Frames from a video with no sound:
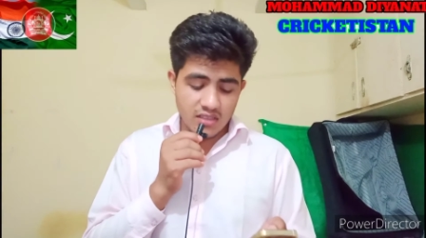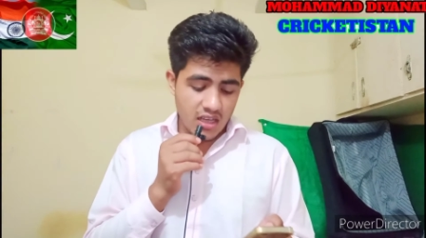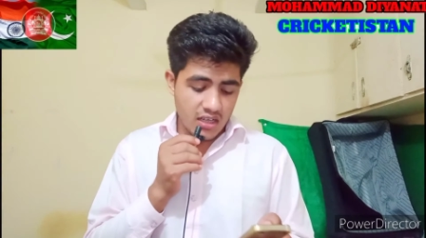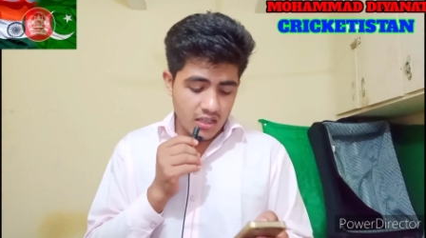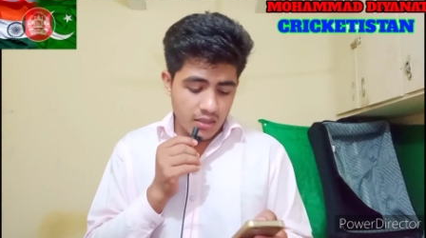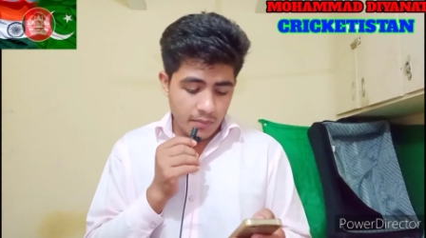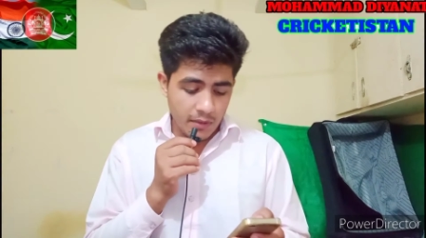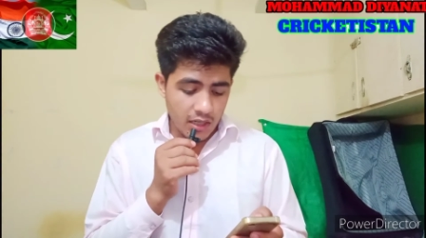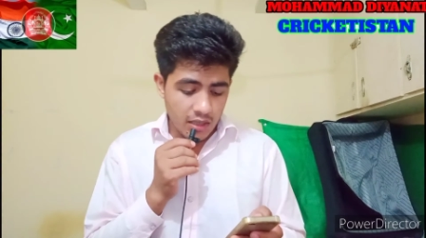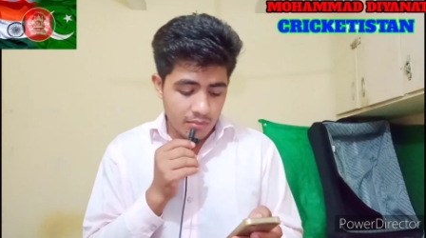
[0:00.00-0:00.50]
की
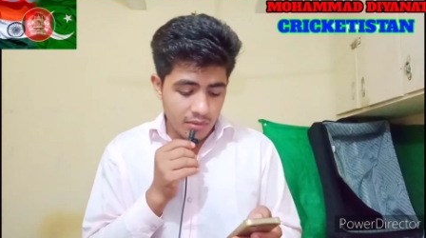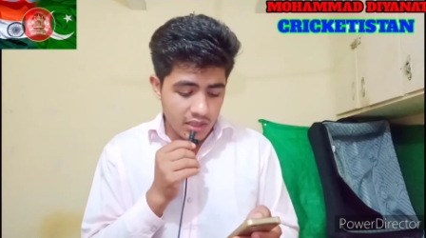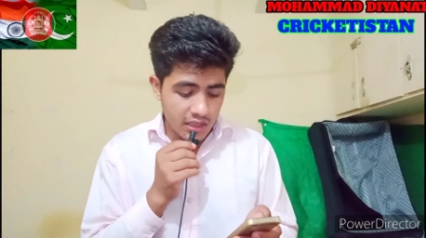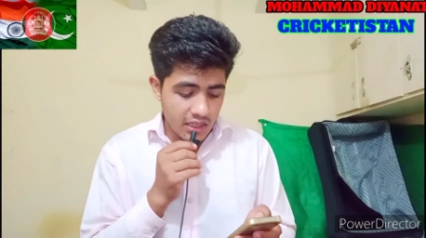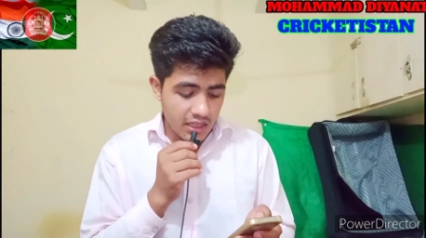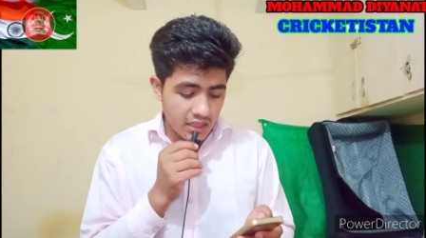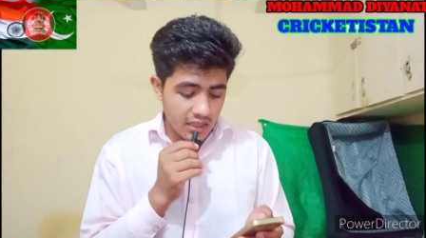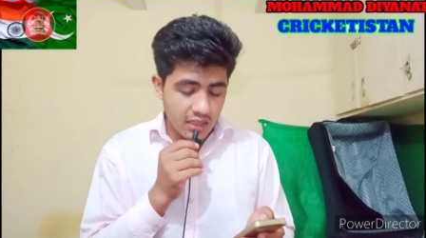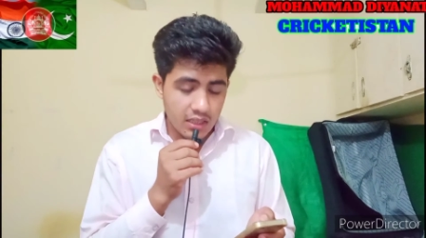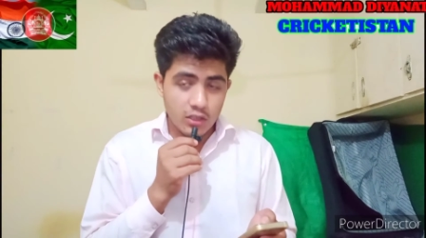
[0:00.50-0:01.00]
एक डिपेंडेबल
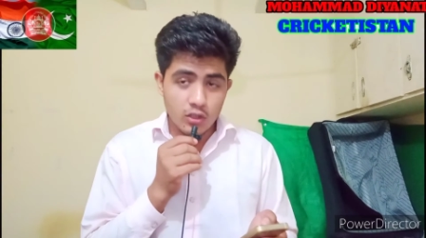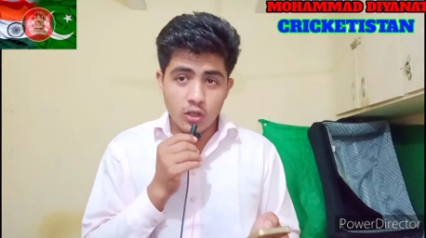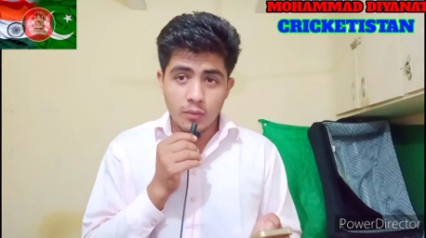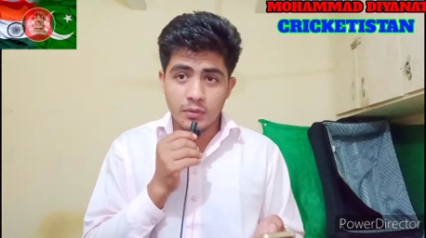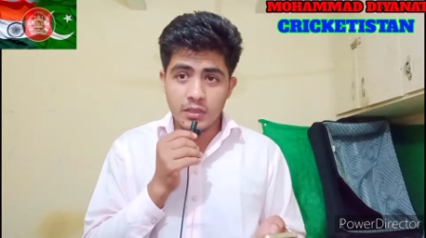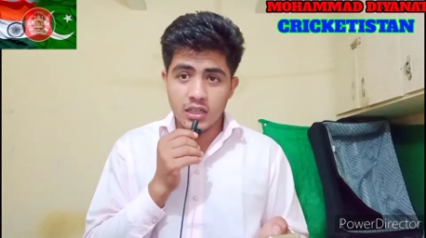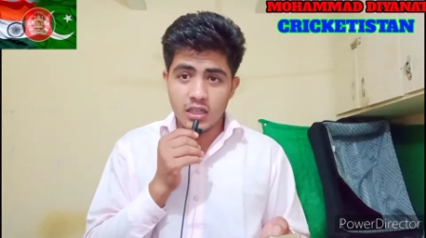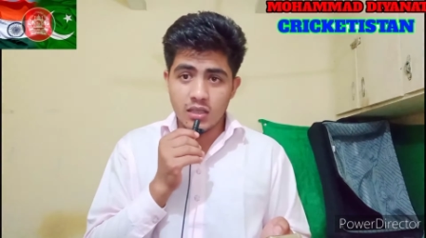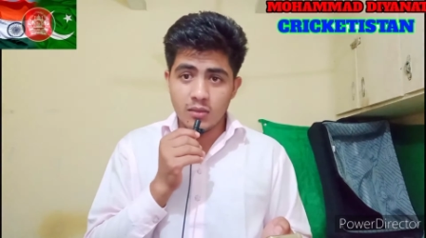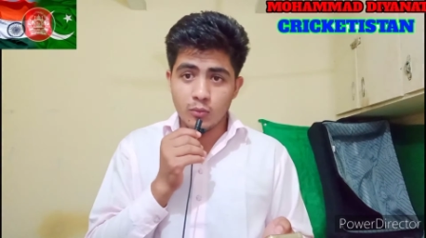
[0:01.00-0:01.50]
इनिंग खेली और
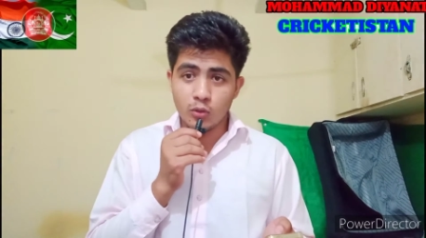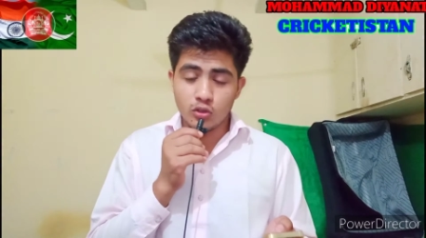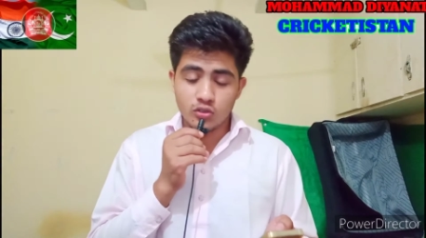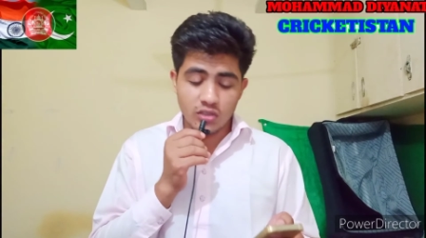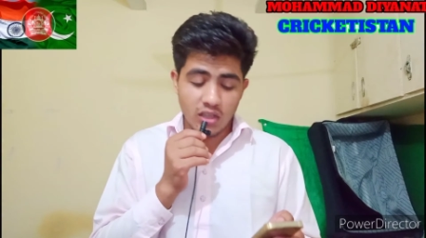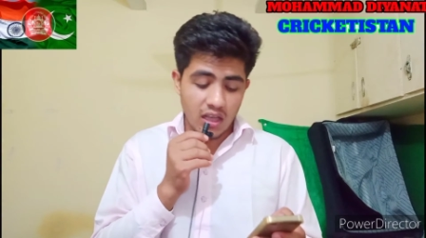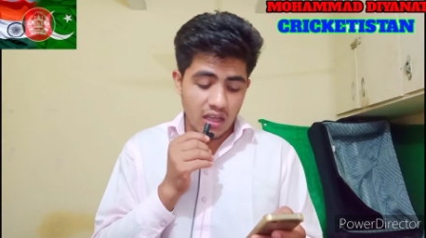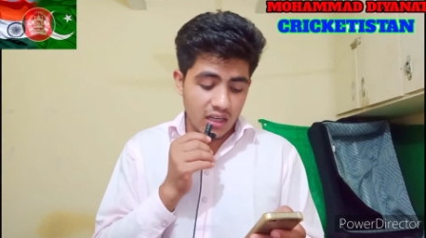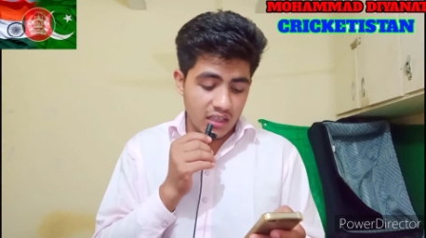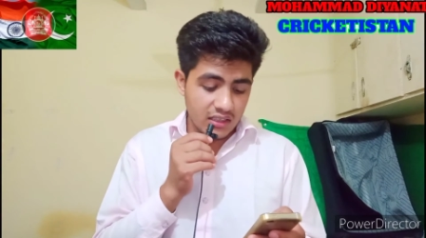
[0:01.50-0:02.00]
अपनी टीम को
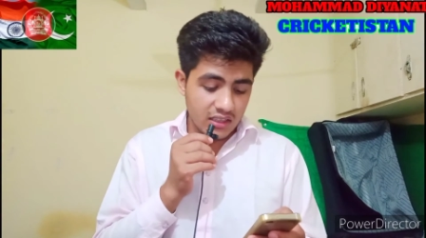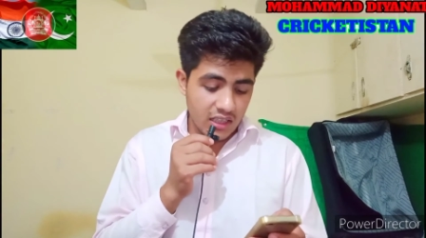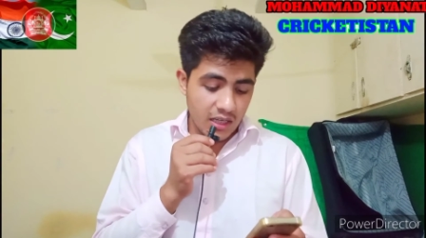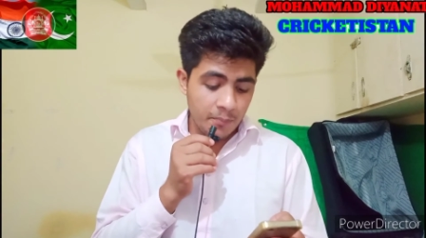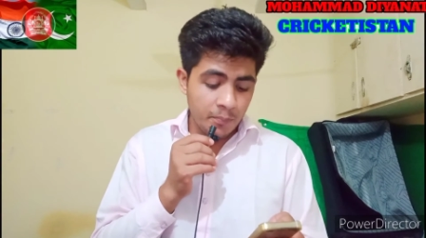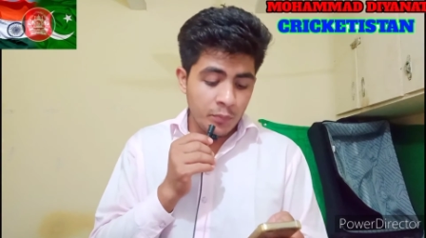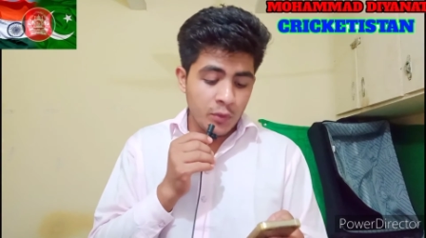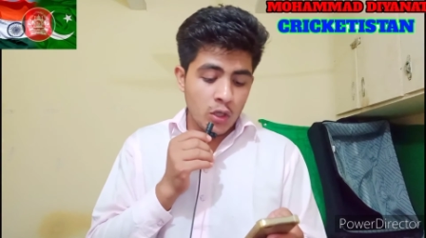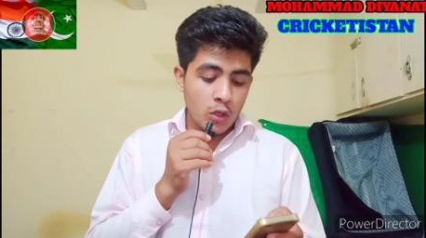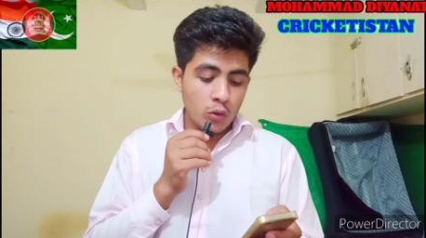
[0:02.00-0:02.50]
सहारा दिया
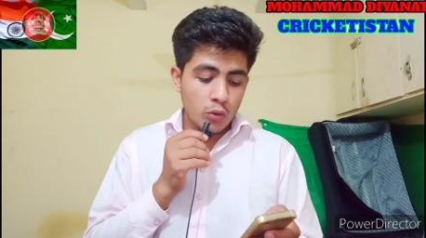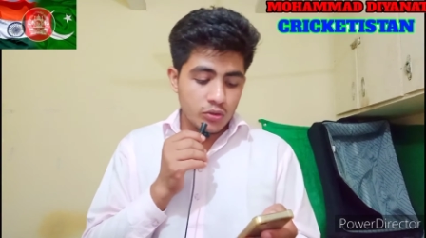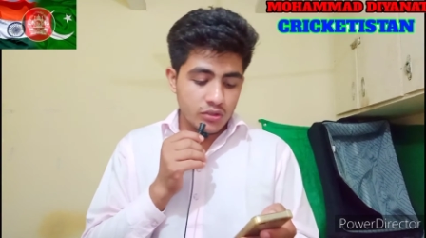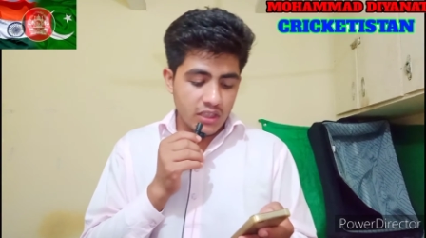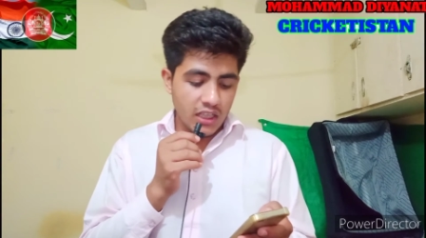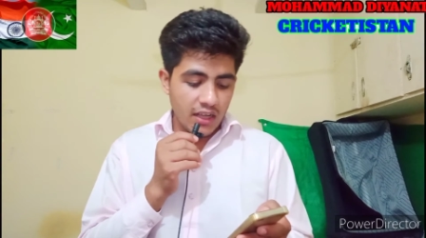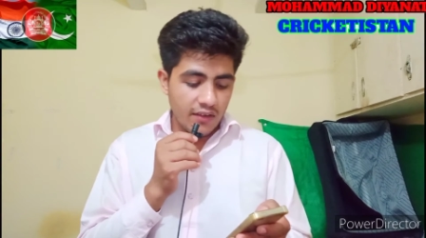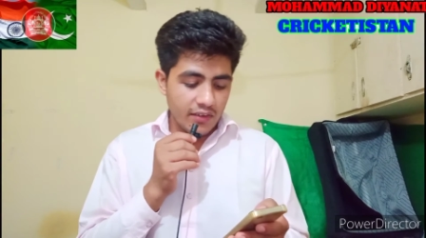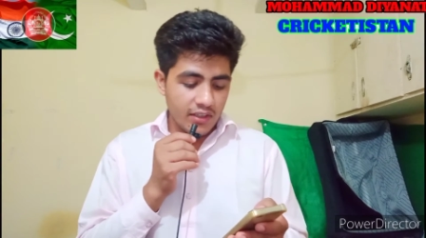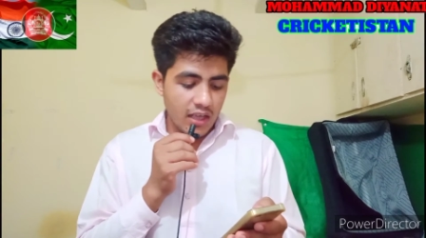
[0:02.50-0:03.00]

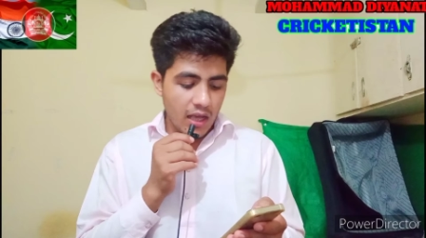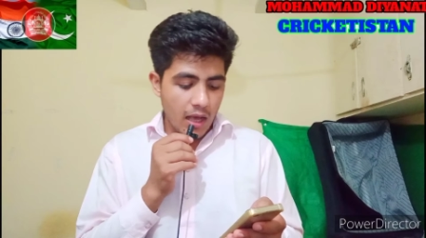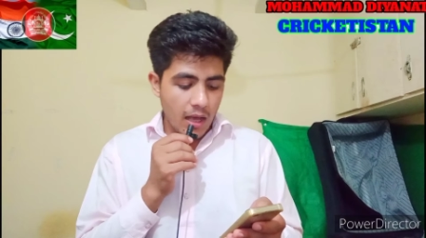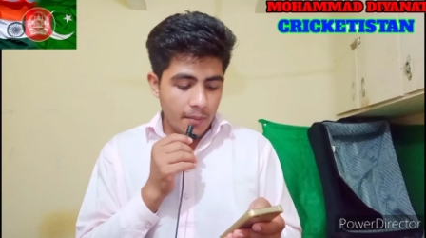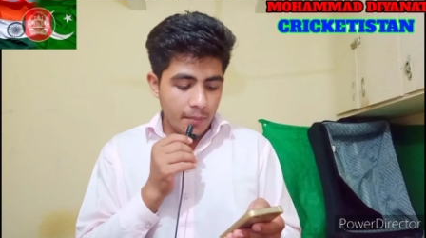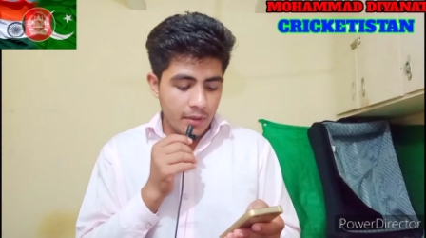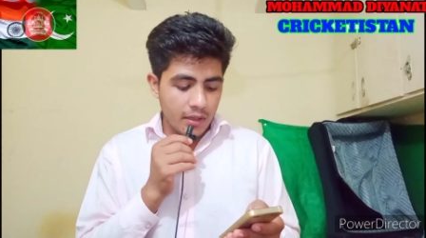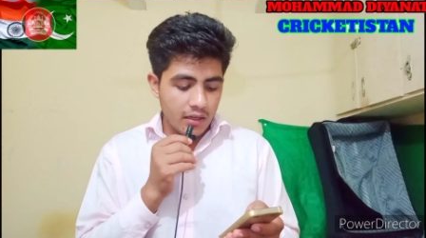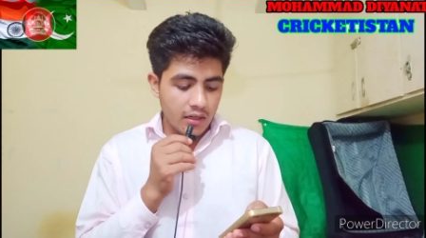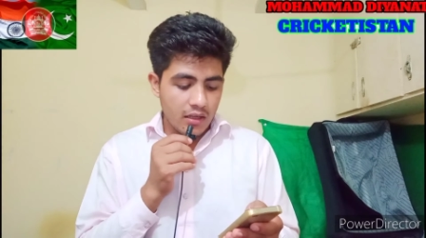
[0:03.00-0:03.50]
उसके अलावा
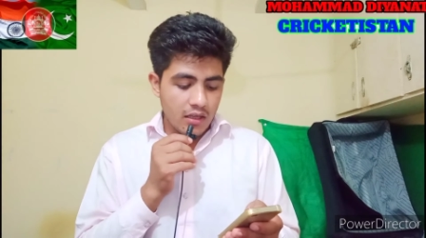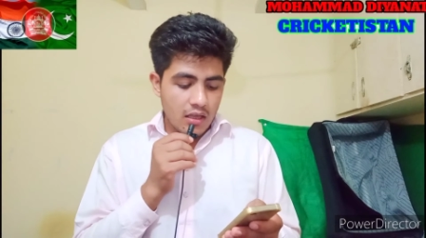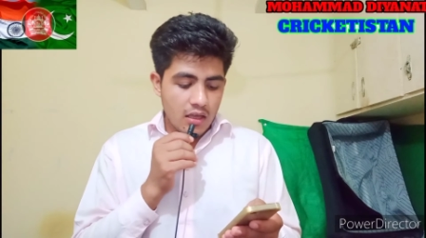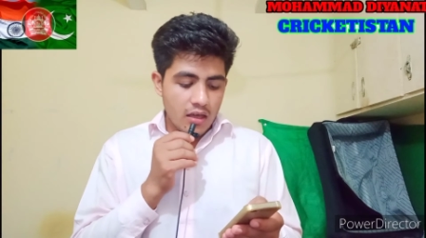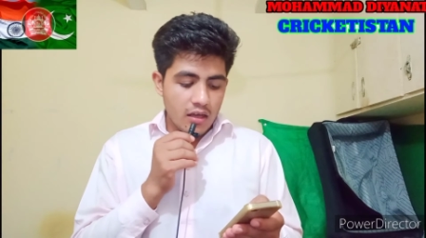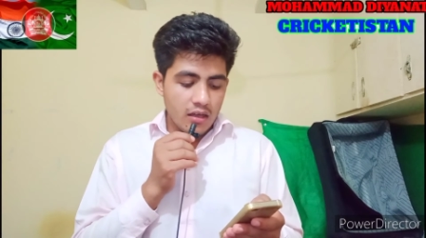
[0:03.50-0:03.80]
यहाँ पर